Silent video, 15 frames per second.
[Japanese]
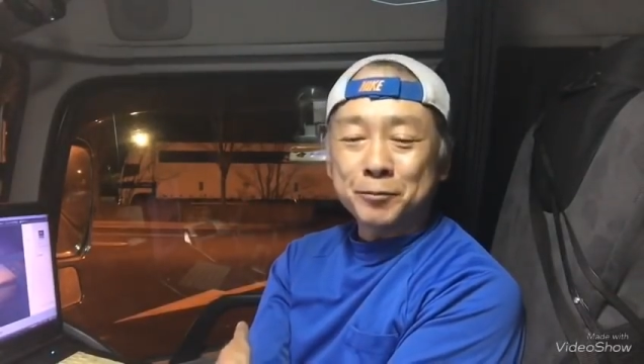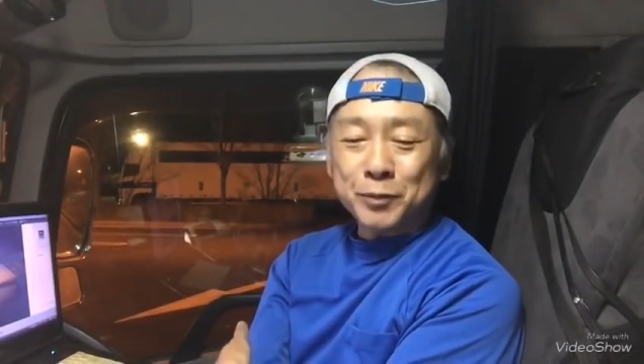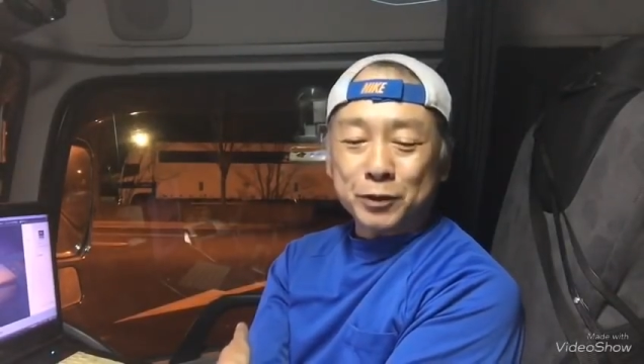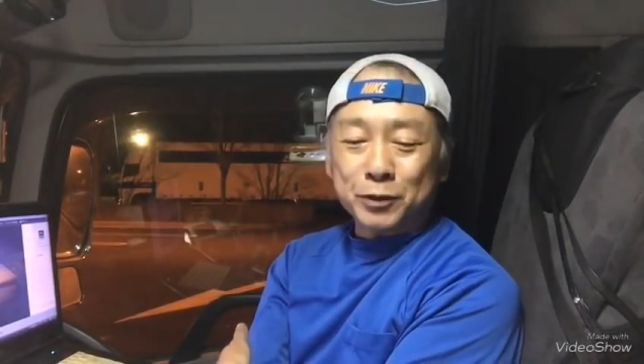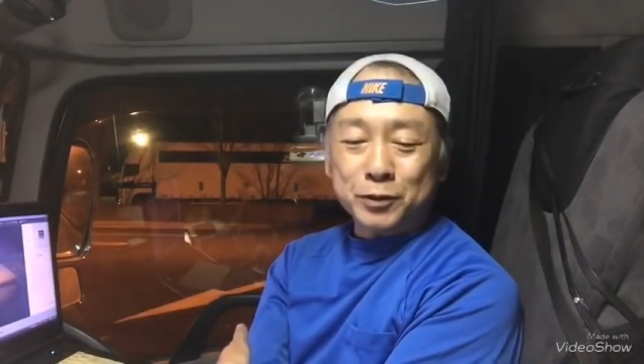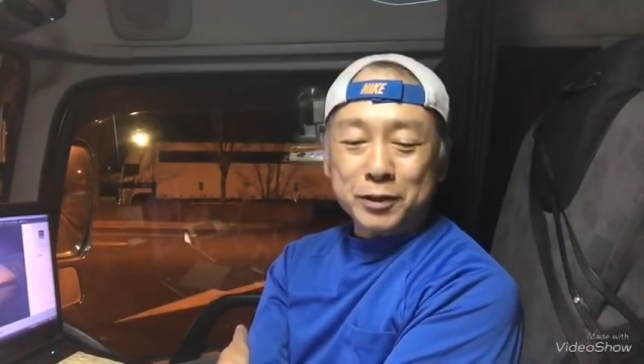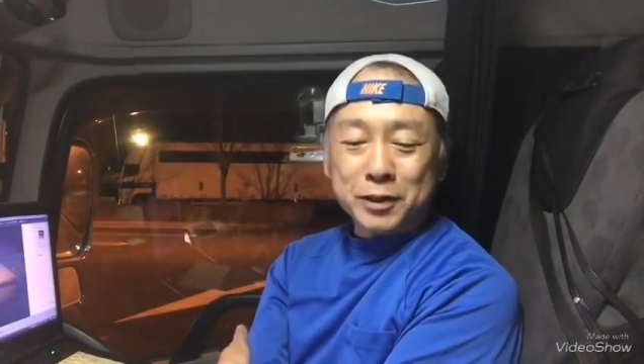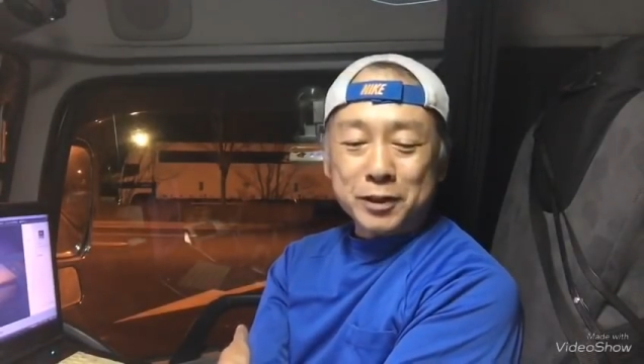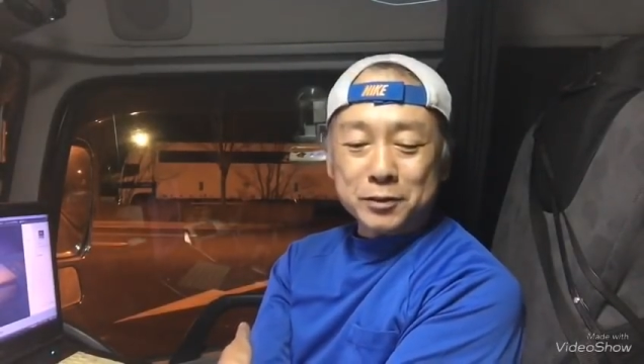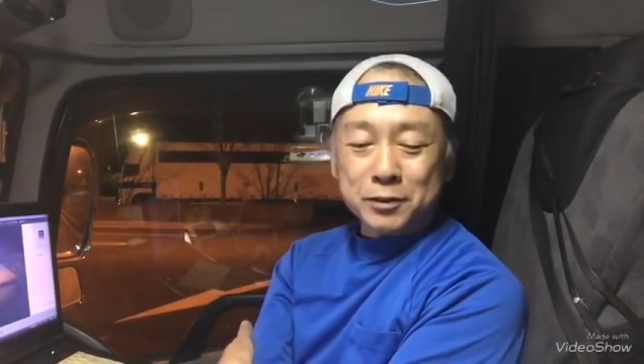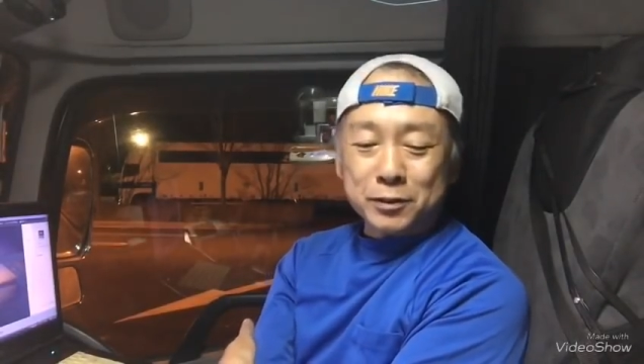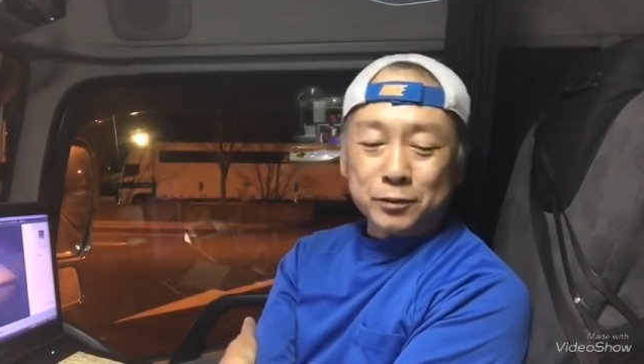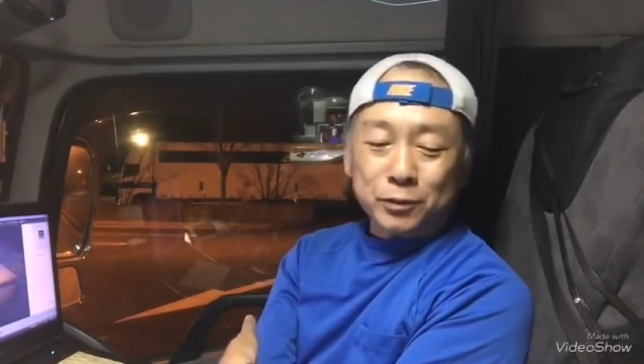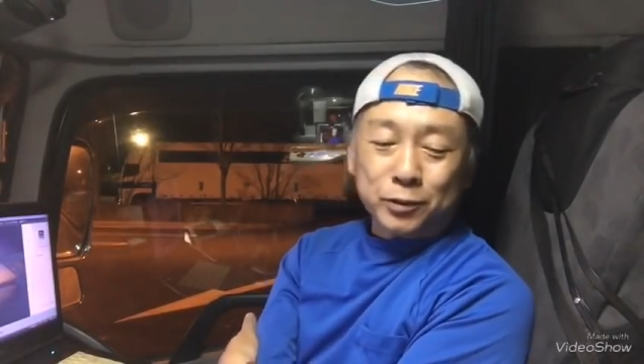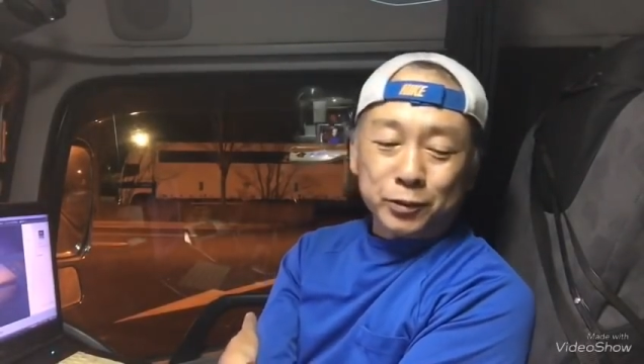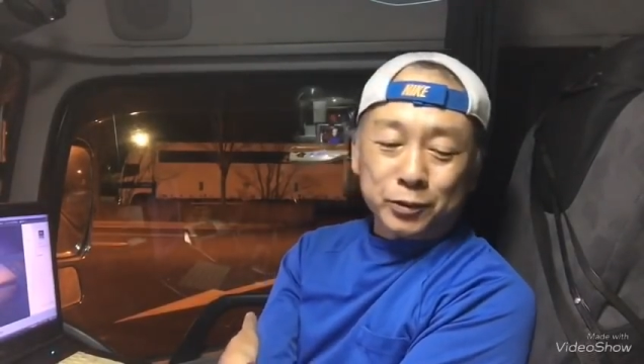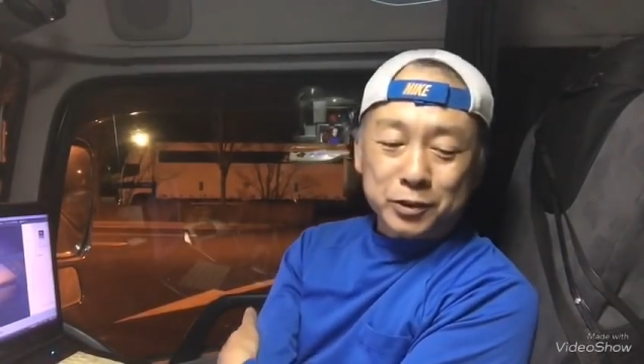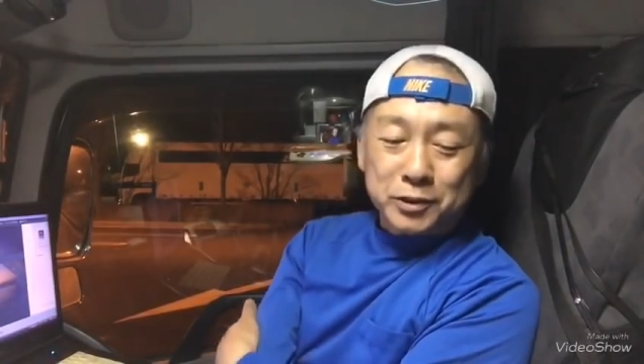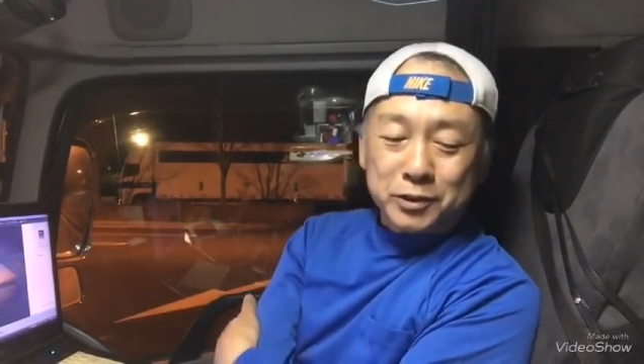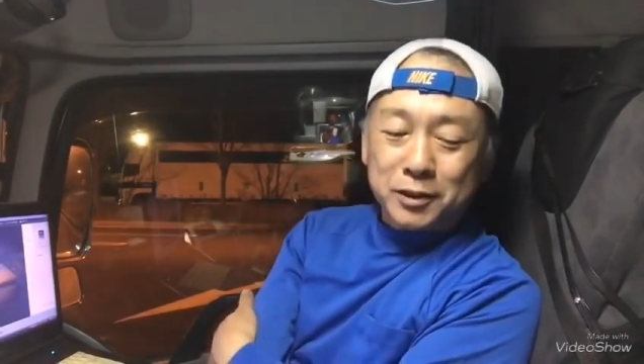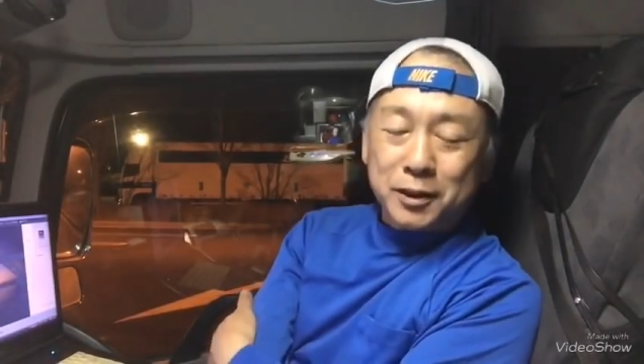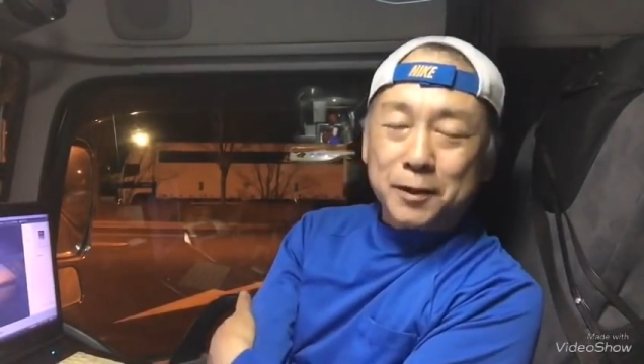まあ、とりあえずあの、今
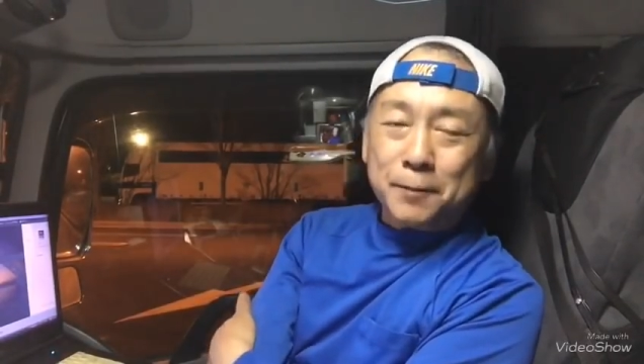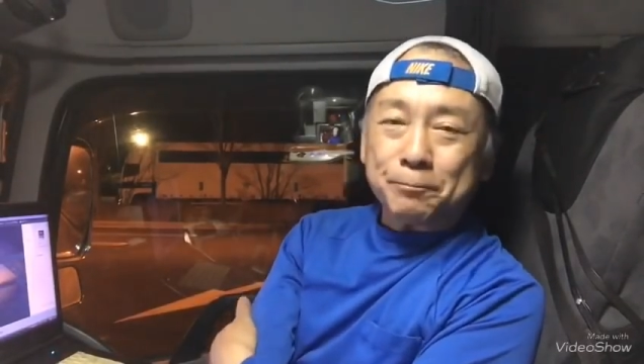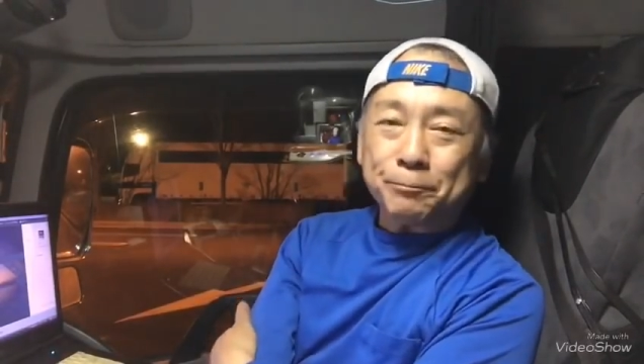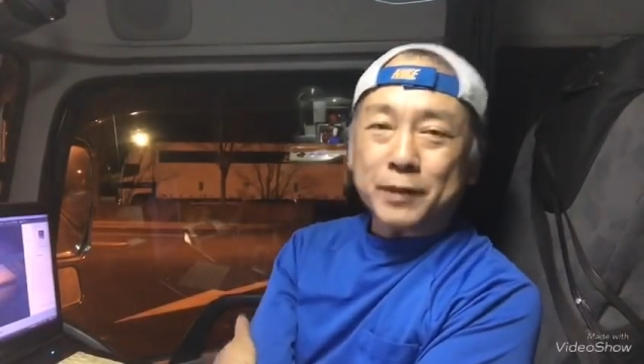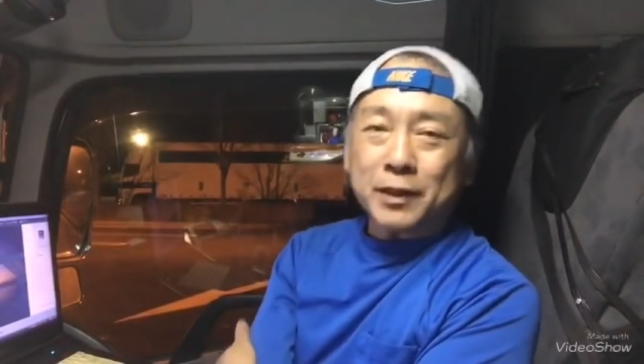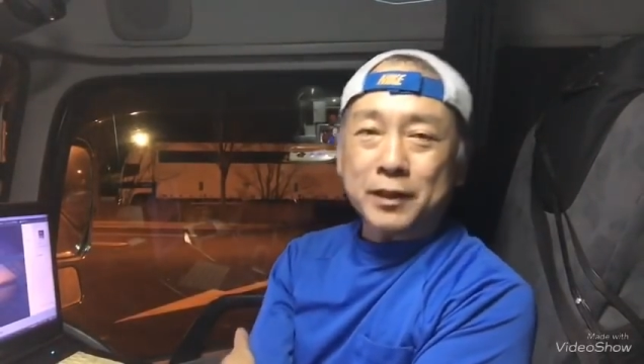年ね、